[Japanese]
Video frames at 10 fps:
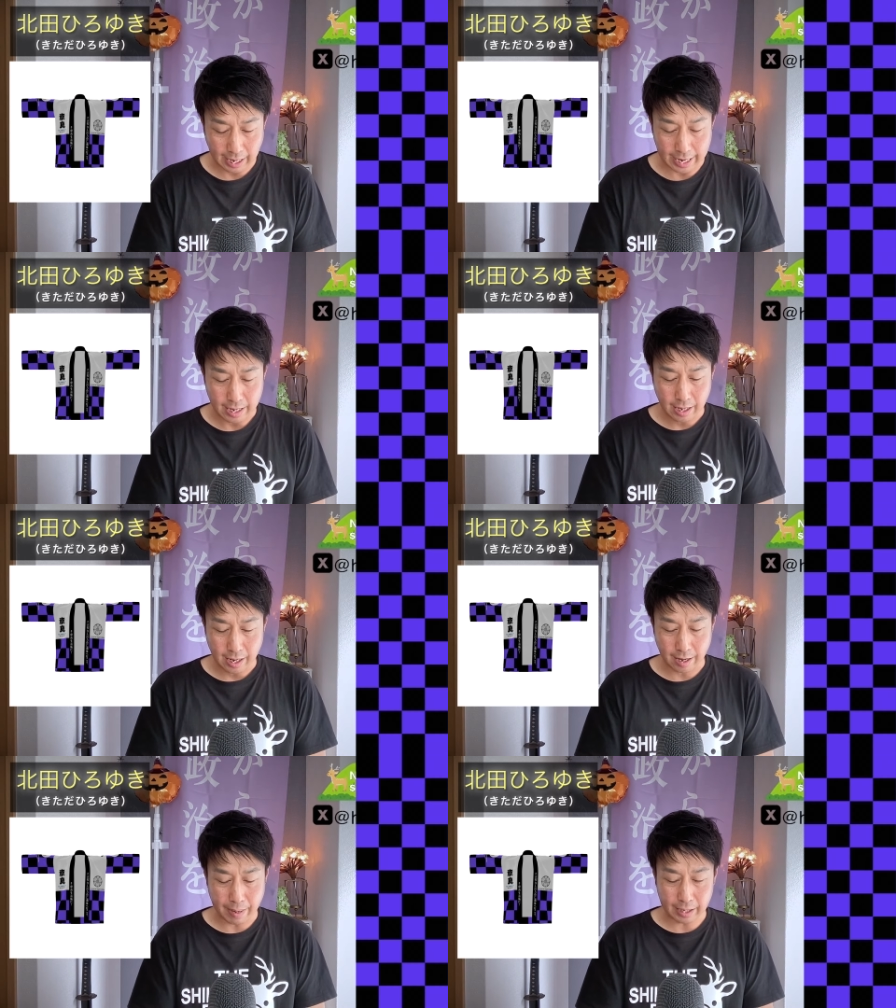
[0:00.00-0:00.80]
はい、
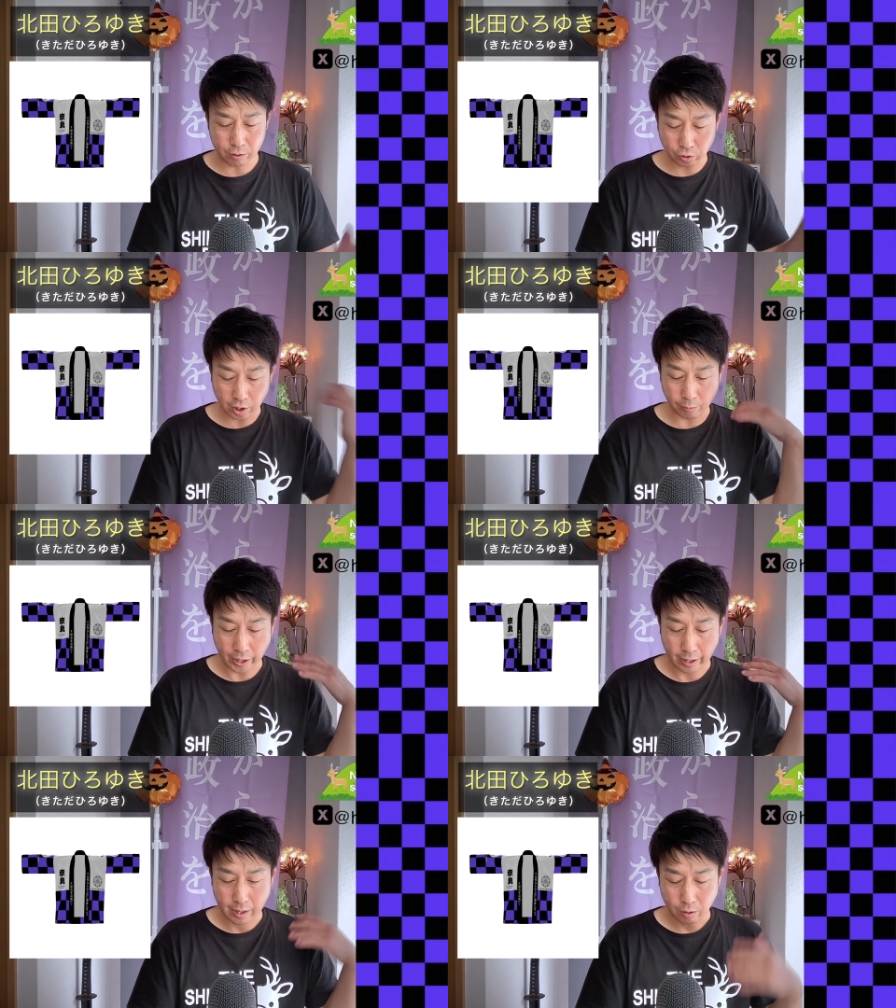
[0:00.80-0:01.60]
バイク乗ってても
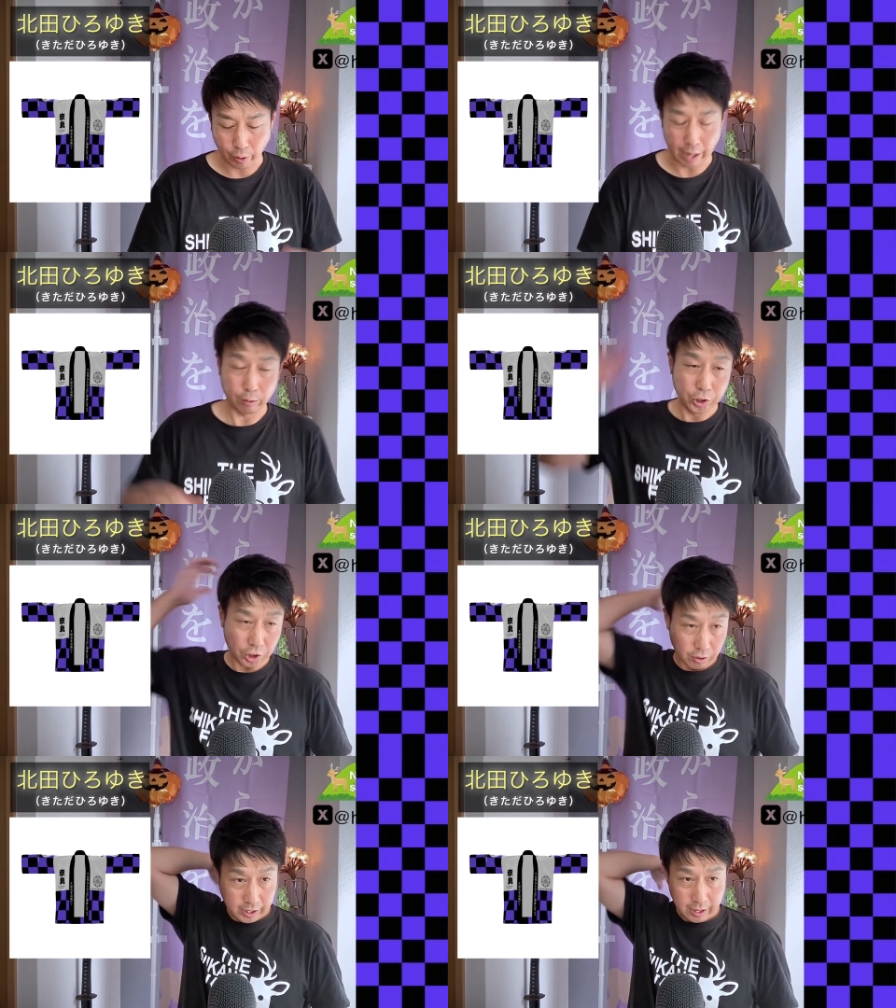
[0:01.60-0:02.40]
ね、これ
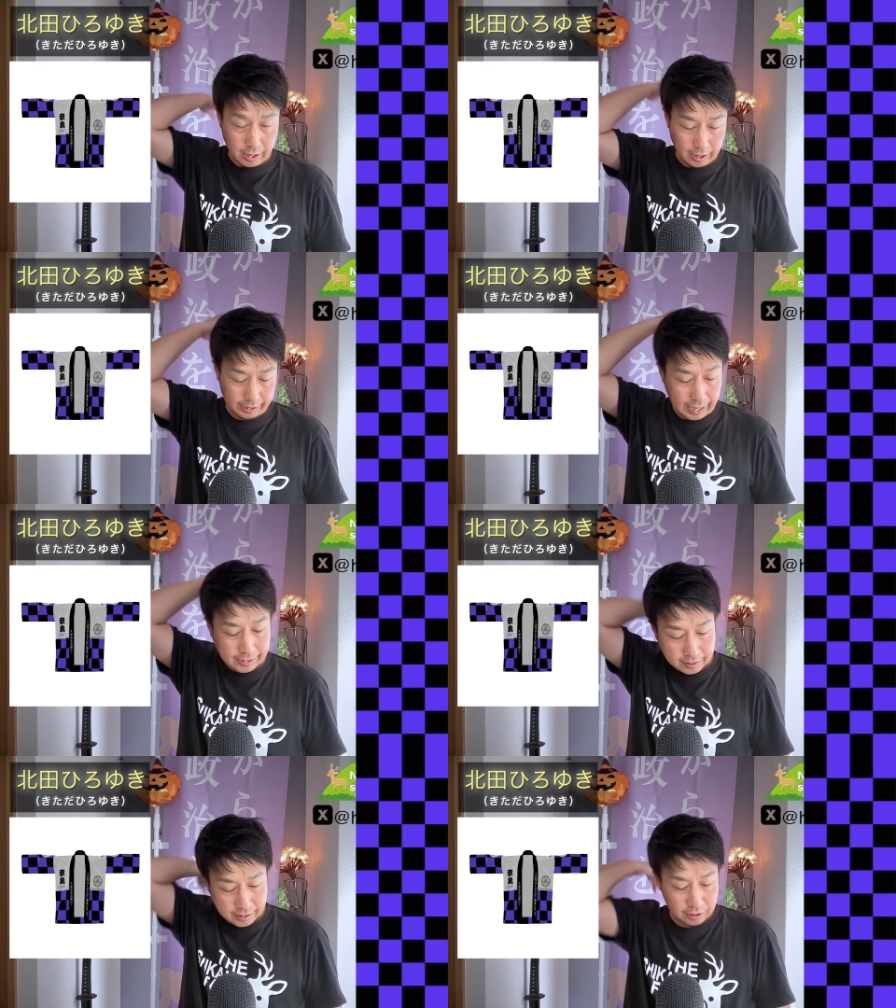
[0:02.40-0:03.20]
後ろに、
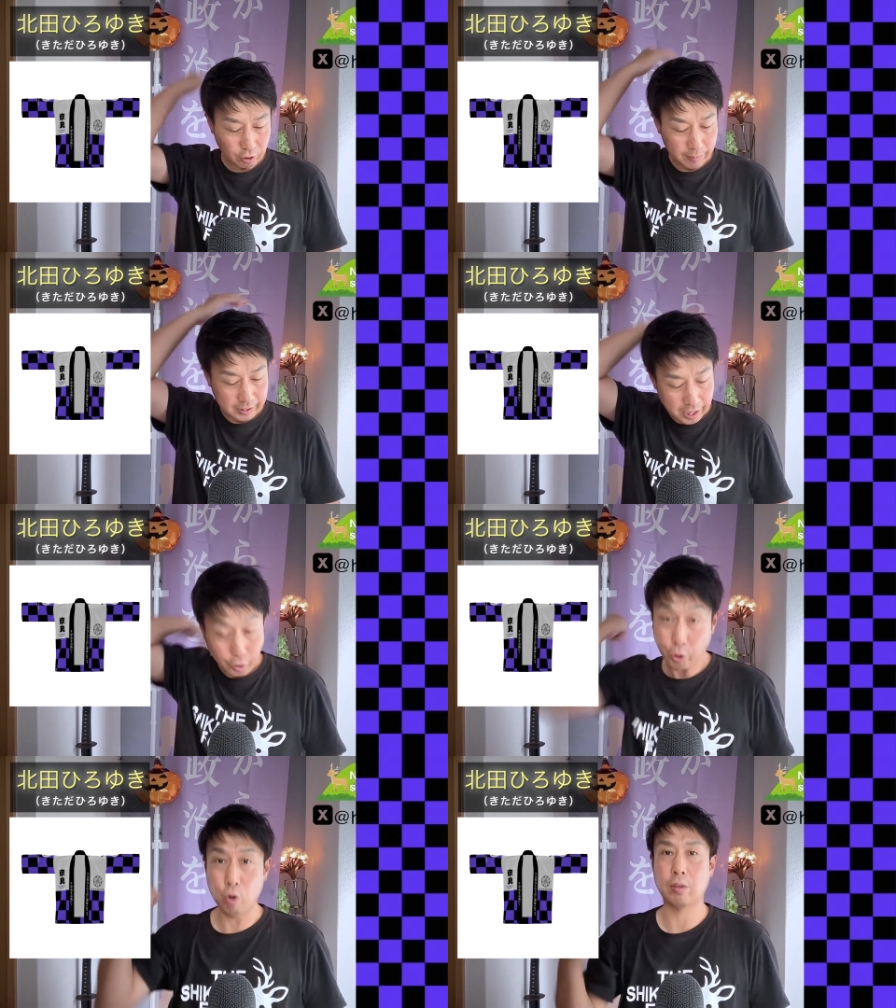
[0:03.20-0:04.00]
大切な人のために選
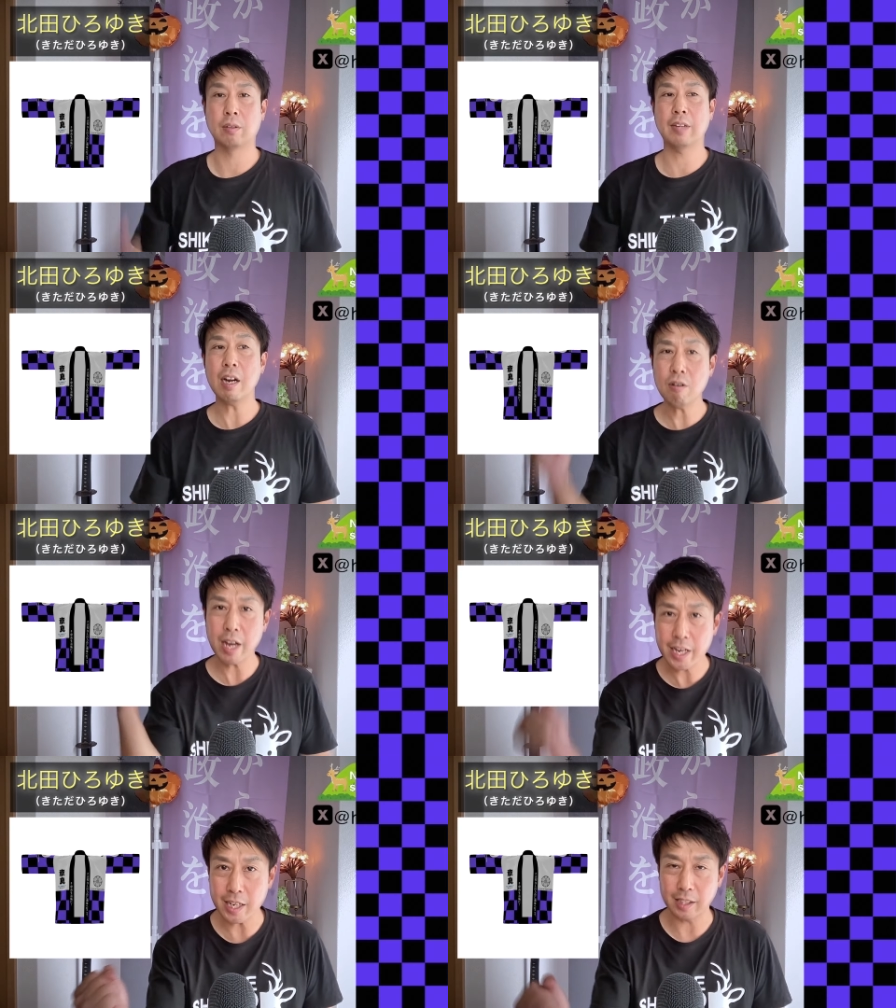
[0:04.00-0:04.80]
挙行こう、奈良を
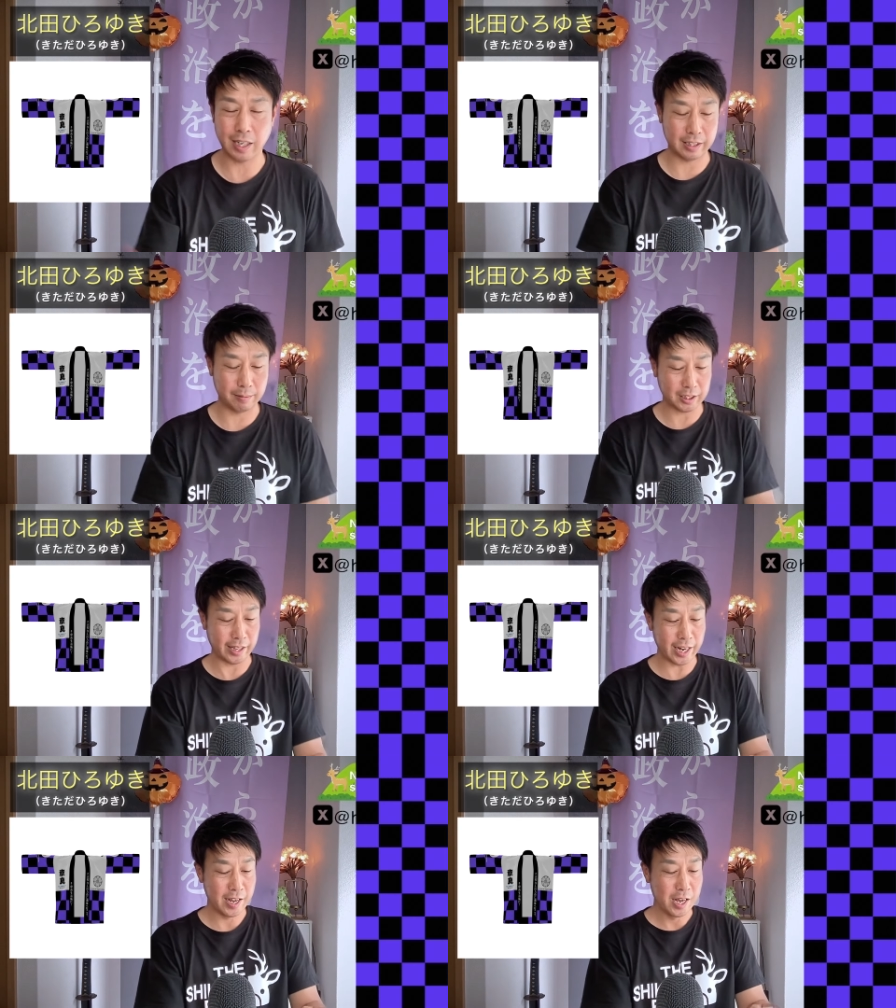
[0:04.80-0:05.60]
元気にって書いてますか
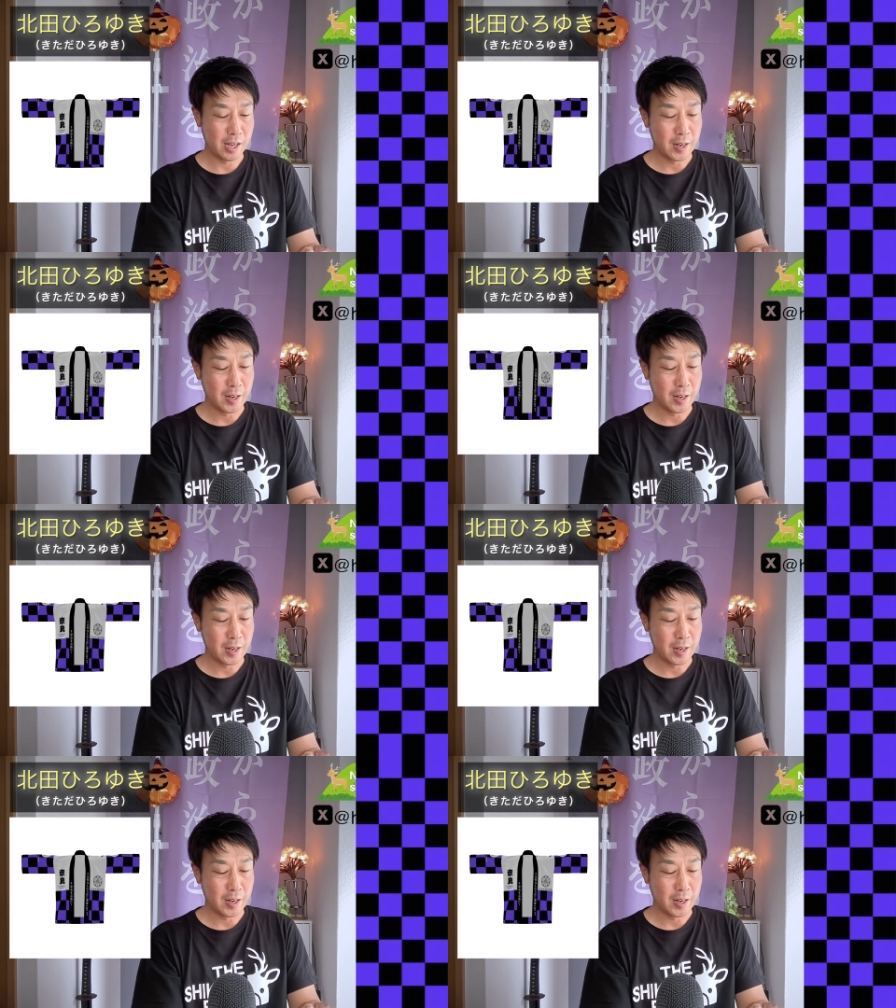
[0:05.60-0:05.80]
らね。